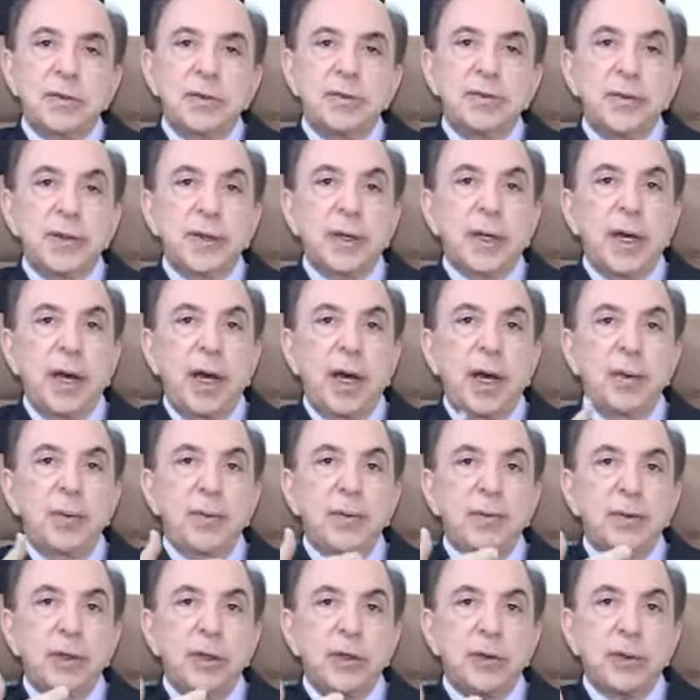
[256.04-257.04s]
ficar
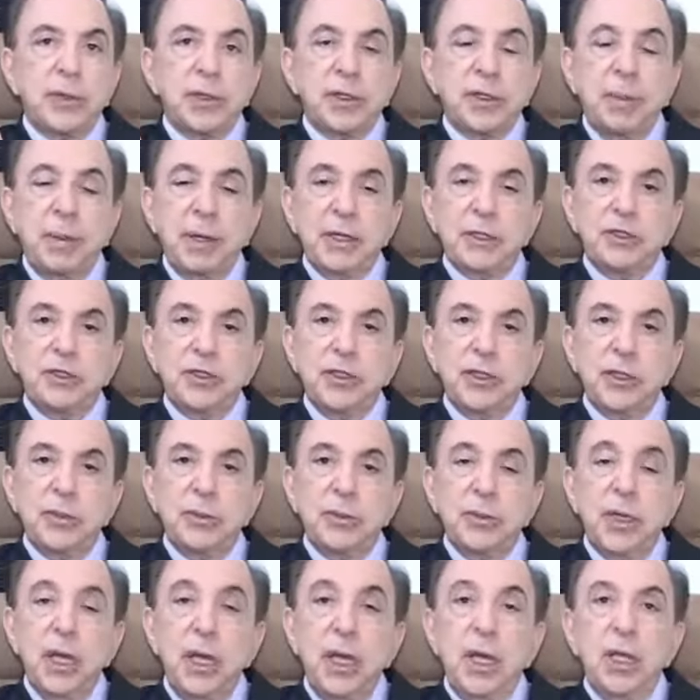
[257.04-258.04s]
um tanto quanto
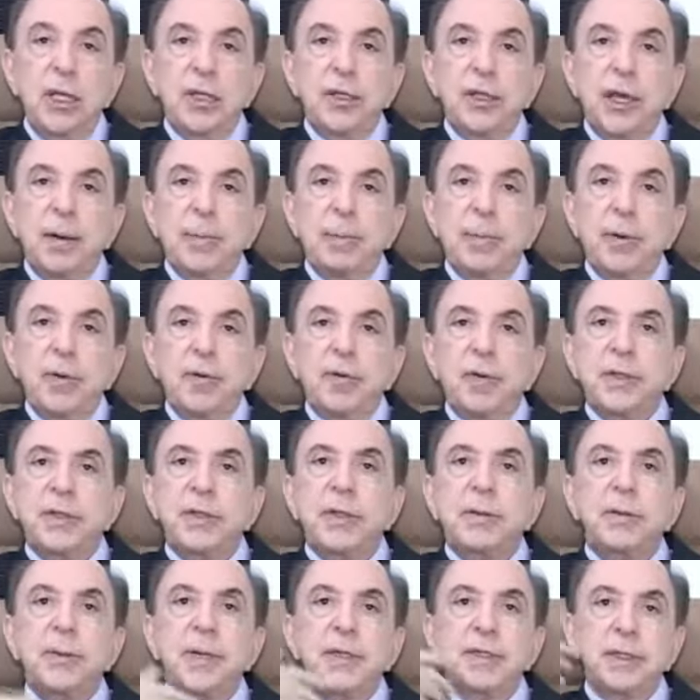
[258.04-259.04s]
abatido e daí a pouco vai
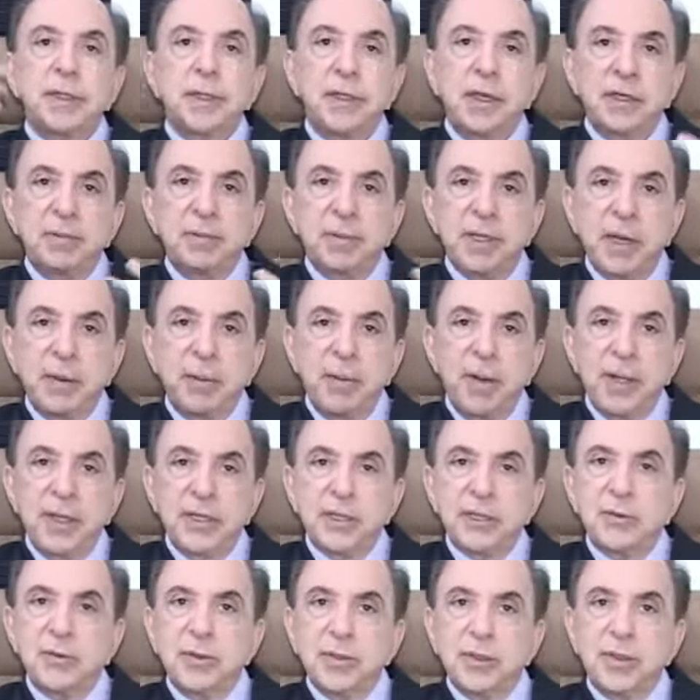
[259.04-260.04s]
ter umas ideias
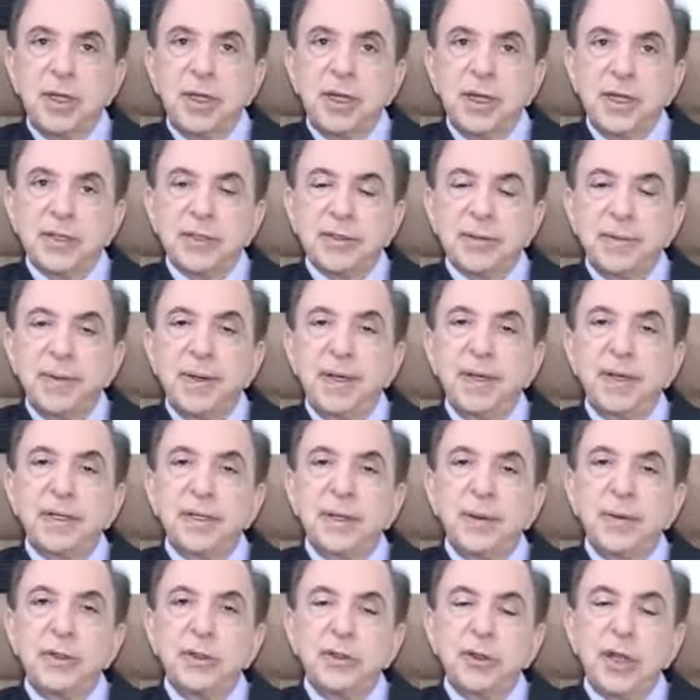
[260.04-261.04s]
mirabolantes que não interessam.
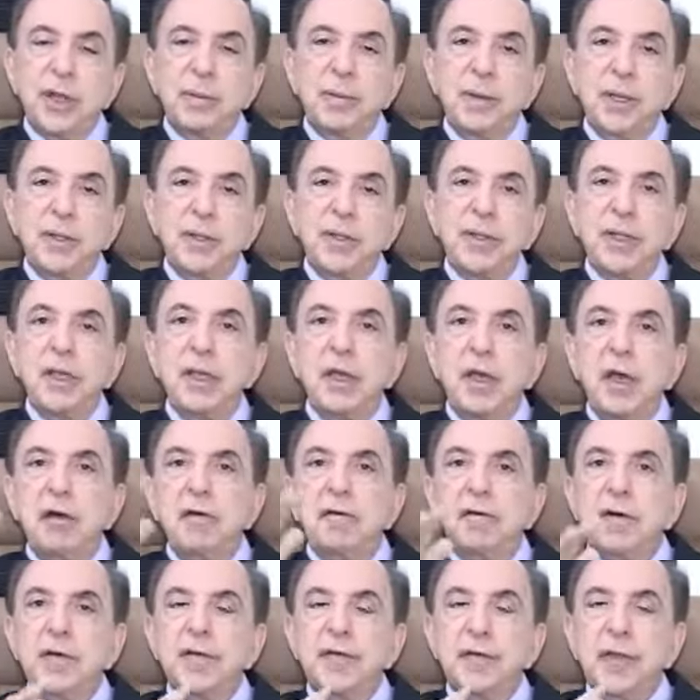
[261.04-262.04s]
Então, isolamento tem
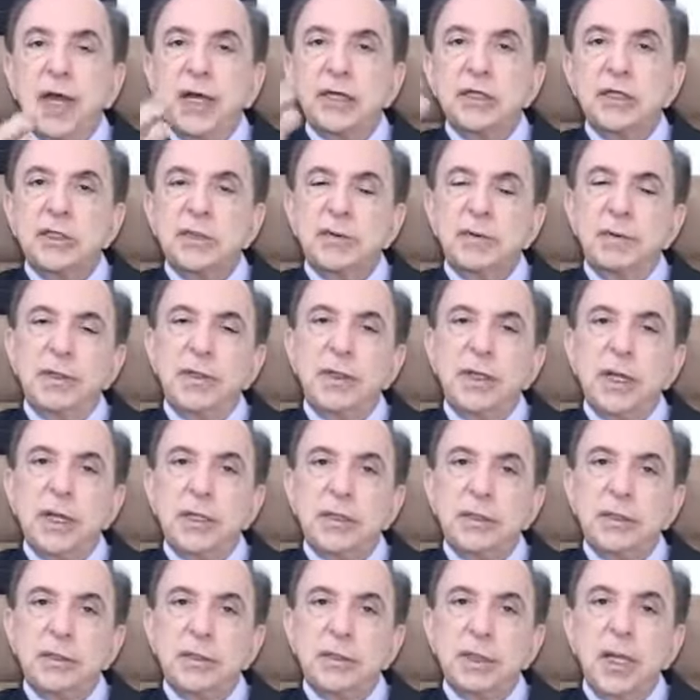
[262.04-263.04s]
vantagens e
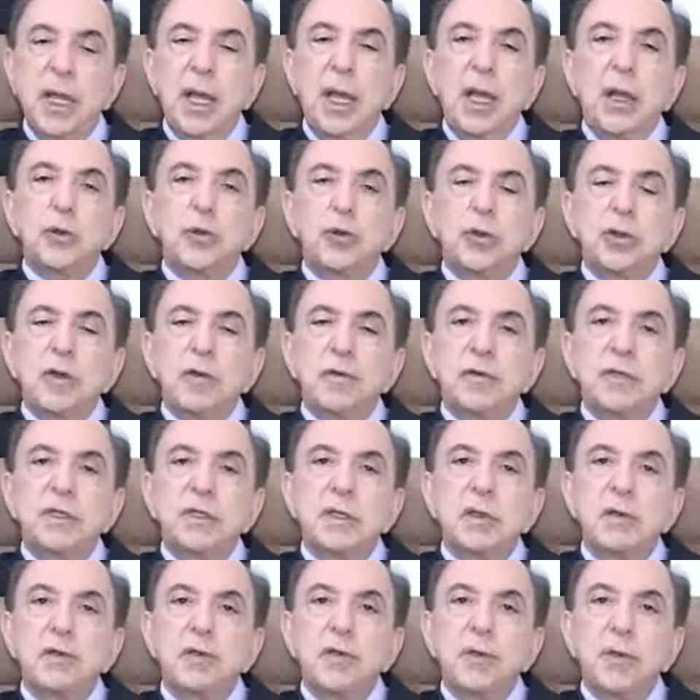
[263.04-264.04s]
desvantagens toda vez
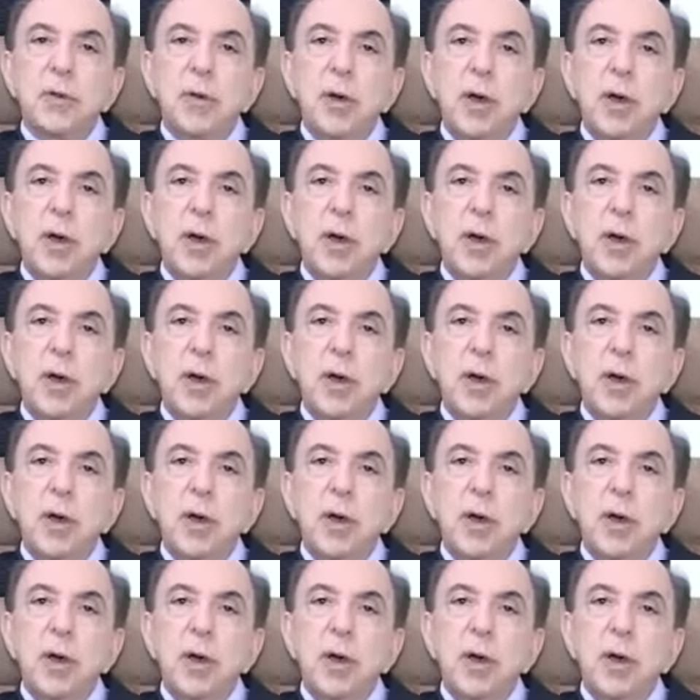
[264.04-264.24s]
que for